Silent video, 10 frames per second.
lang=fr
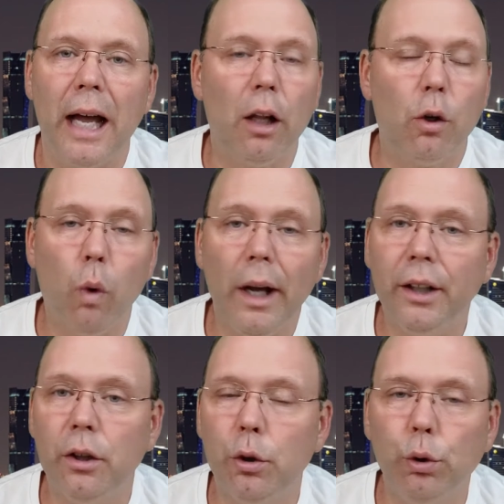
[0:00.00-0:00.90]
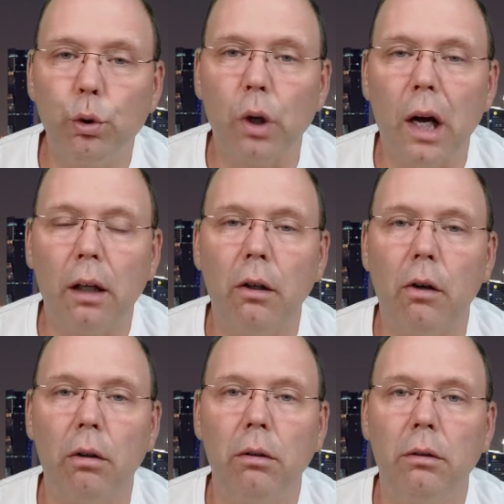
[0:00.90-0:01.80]
Elle croyait toujours
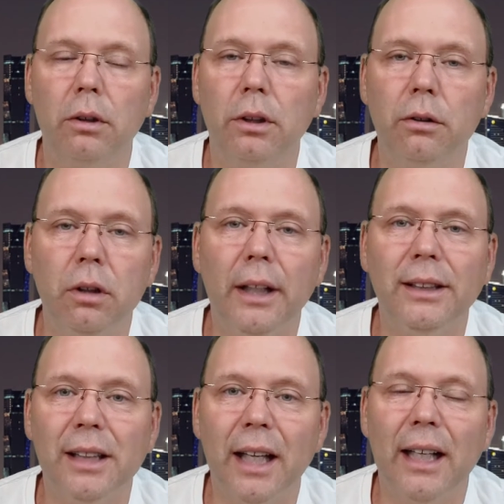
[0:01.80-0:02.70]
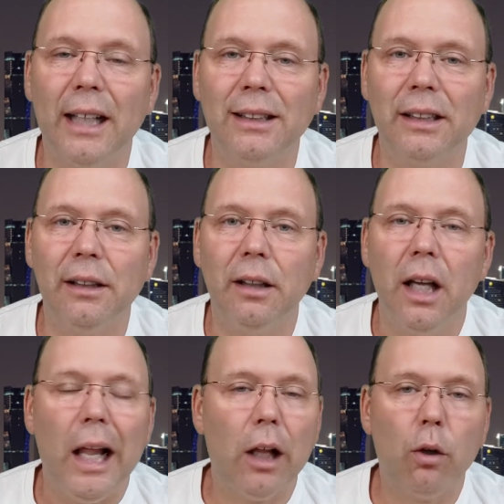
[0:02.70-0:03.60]
encore de toutes les idées nazies.
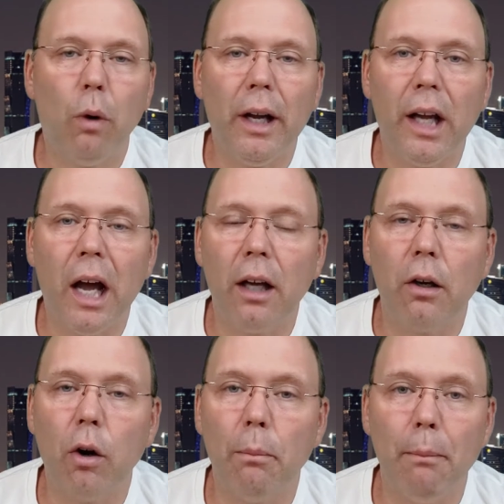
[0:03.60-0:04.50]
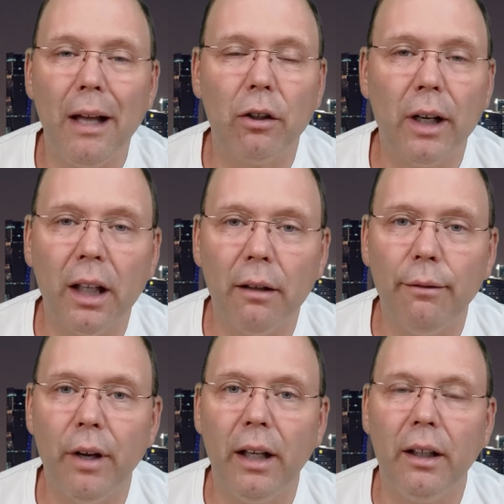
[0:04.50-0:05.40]
Elle croyait encore, malgré le
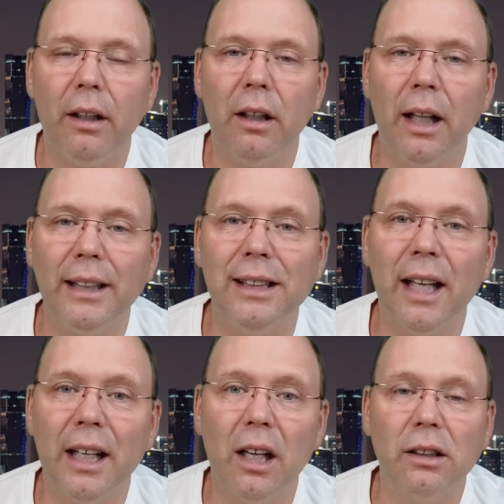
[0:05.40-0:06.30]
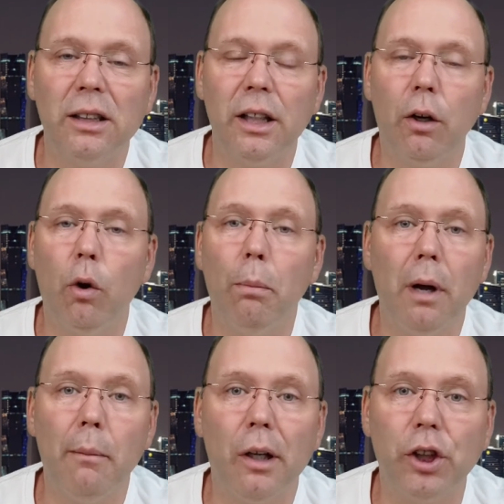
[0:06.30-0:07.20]
fait que les idées nazies n'ont
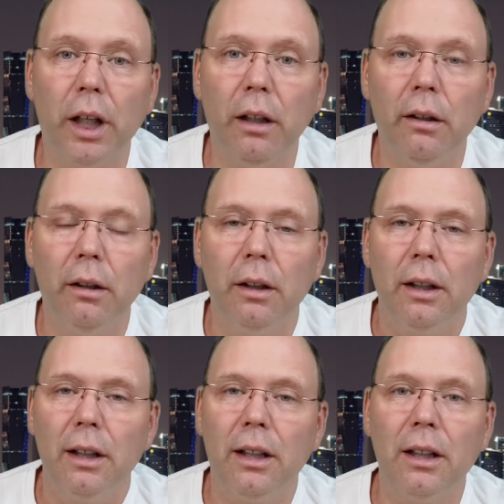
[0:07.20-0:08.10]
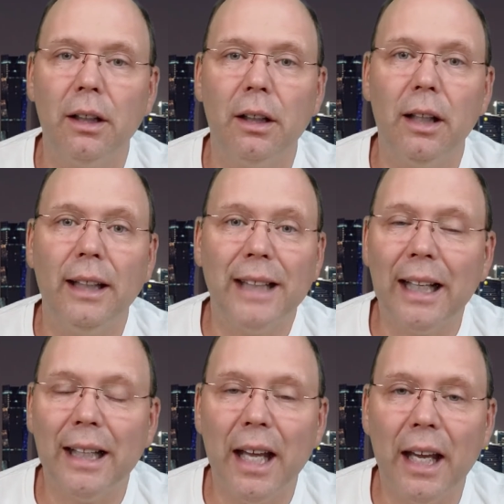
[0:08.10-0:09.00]
pas marché, que les
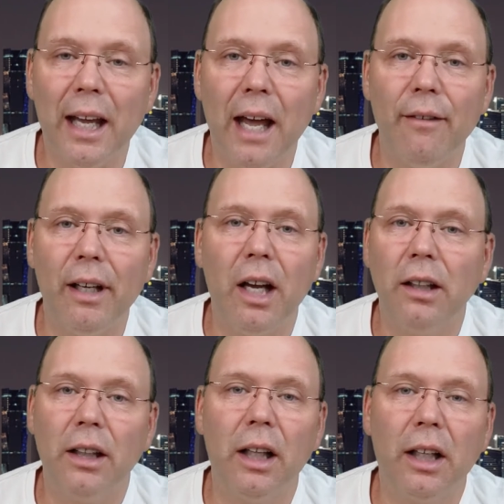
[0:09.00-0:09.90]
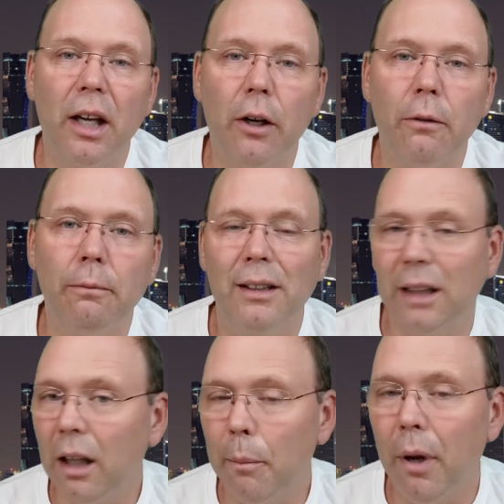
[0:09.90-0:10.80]
Alliés avaient gagné la guerre.
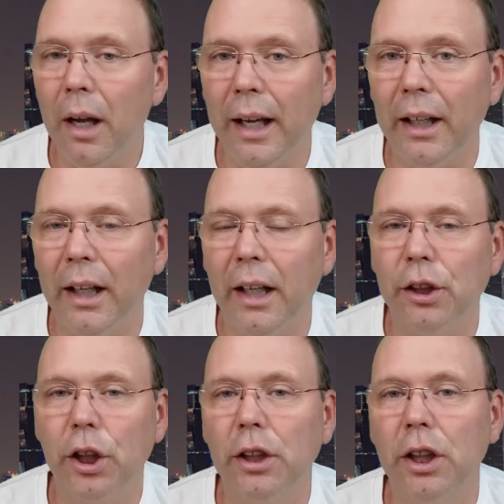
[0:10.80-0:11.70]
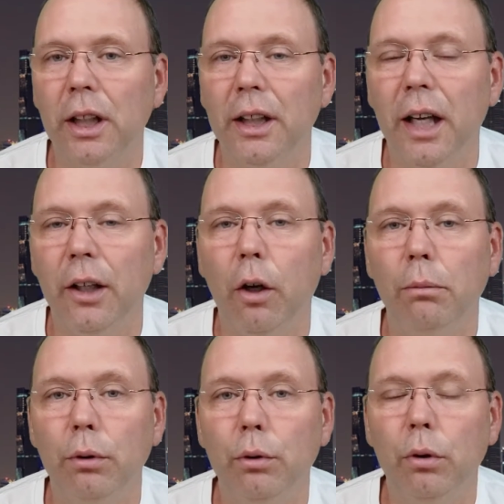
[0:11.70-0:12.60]
Cela n'a pas aidé à changer l'idée
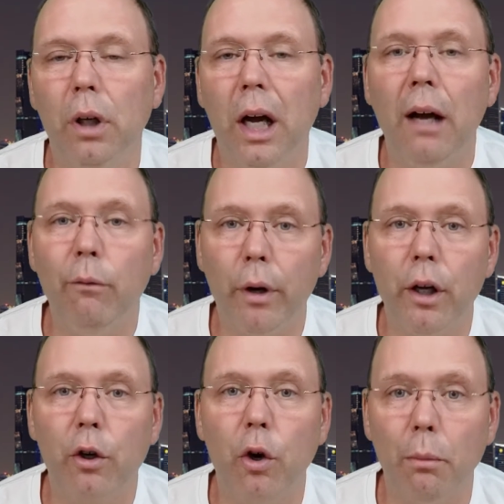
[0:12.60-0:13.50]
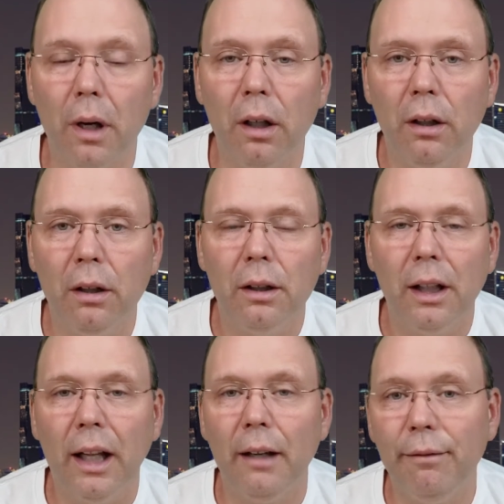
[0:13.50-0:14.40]
non plus en voyant comment
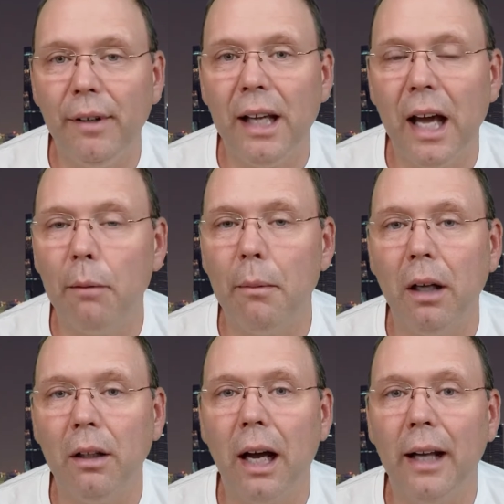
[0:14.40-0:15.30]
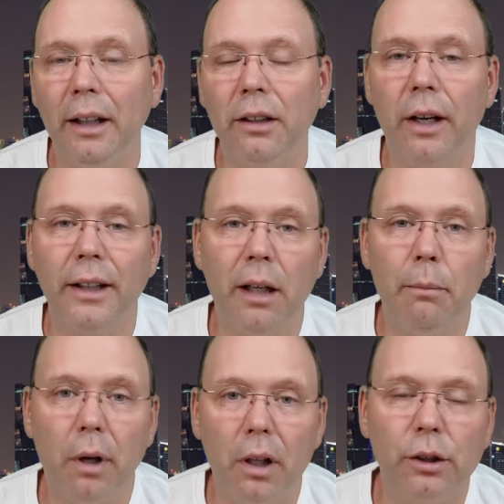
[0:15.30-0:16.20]
les filles allemandes ont été traitées
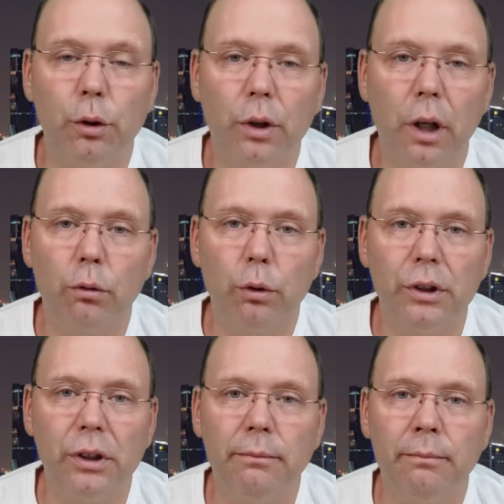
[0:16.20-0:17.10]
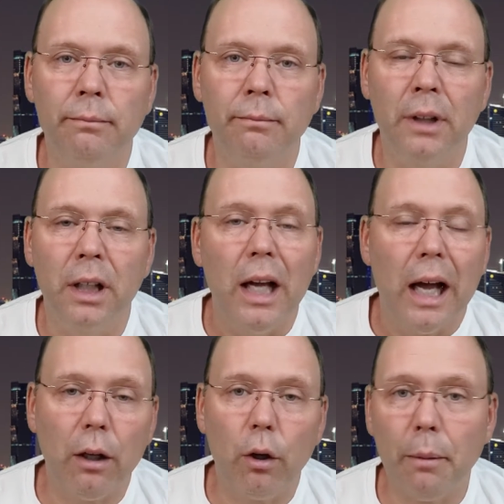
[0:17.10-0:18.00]
par les soldats russes.
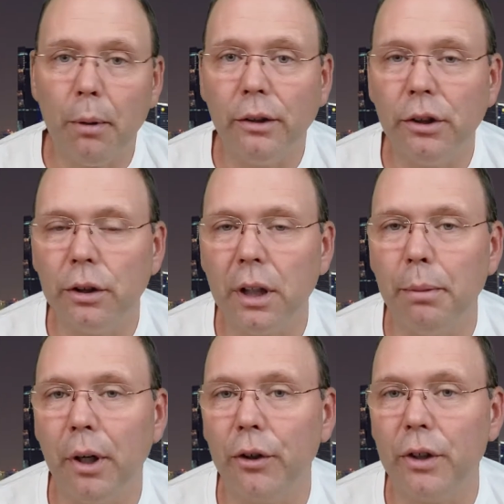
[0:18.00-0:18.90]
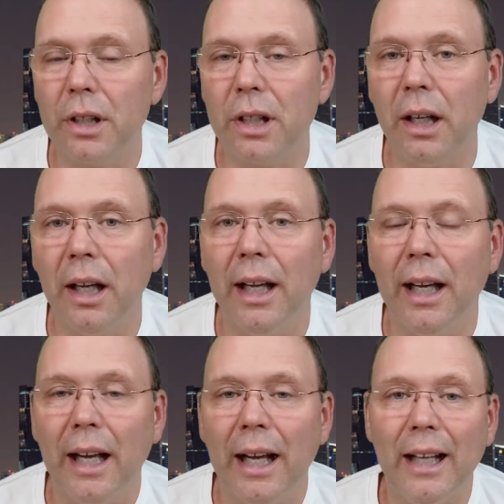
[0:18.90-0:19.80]
Alors, après une certaine période de temps,
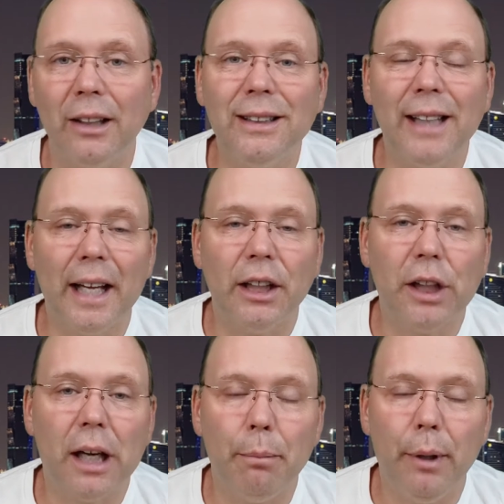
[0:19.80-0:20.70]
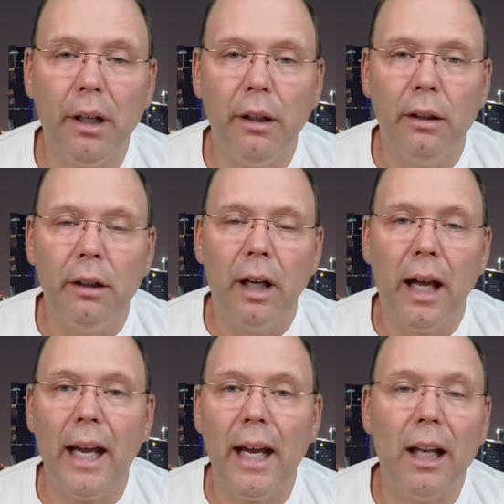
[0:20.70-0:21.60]
elle s'est échappée
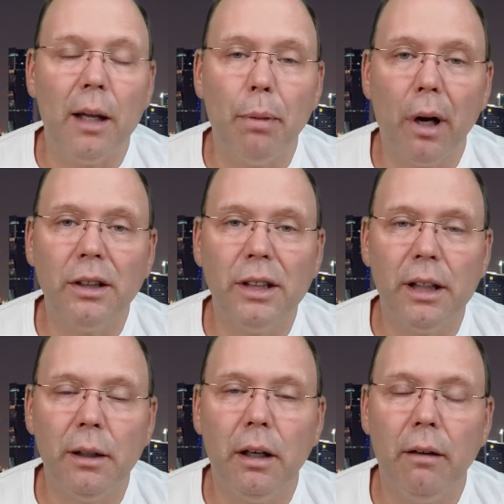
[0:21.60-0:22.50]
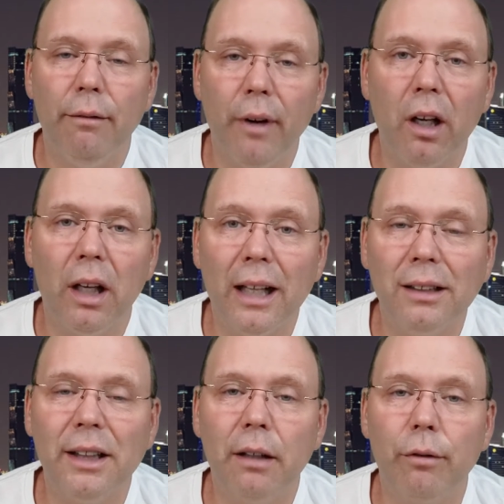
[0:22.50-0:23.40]
et elle est partie vers
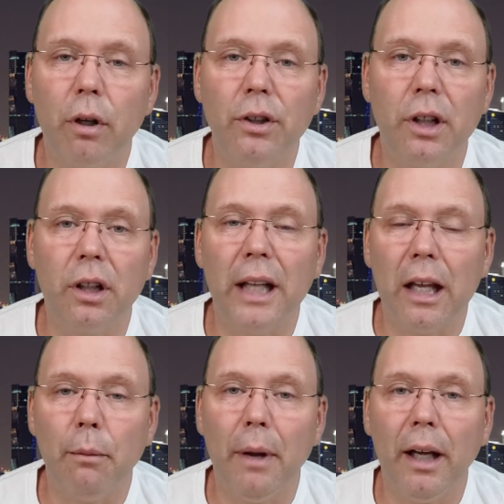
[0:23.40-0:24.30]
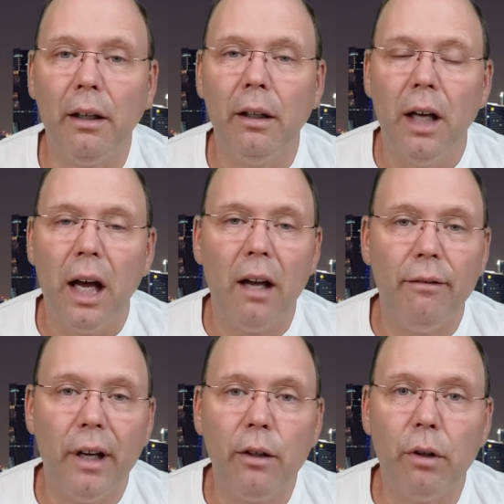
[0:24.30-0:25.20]
l'ancienne frontière de l'Allemagne
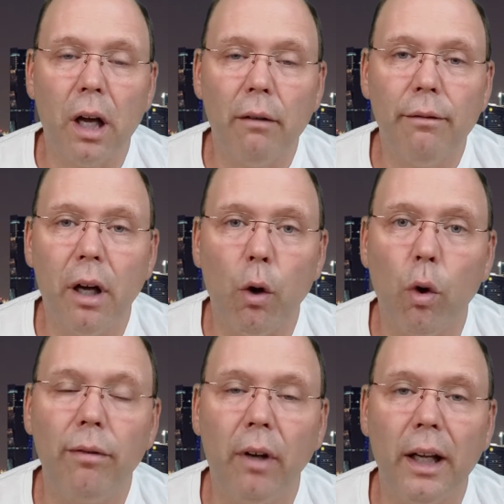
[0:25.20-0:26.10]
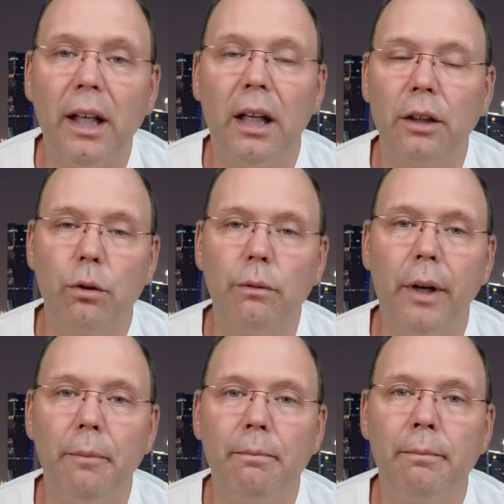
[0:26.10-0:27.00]
avec un enfant orphelin qu'elle a
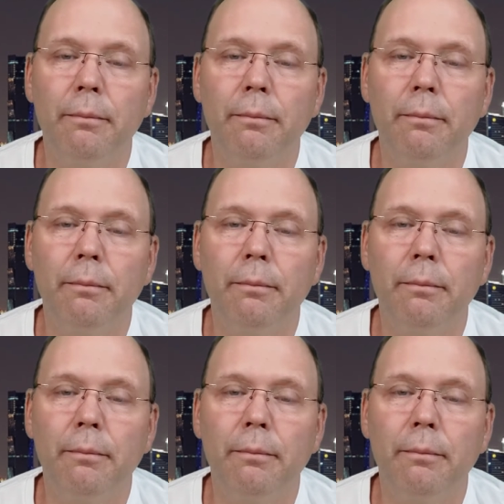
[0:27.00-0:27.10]
trouvé.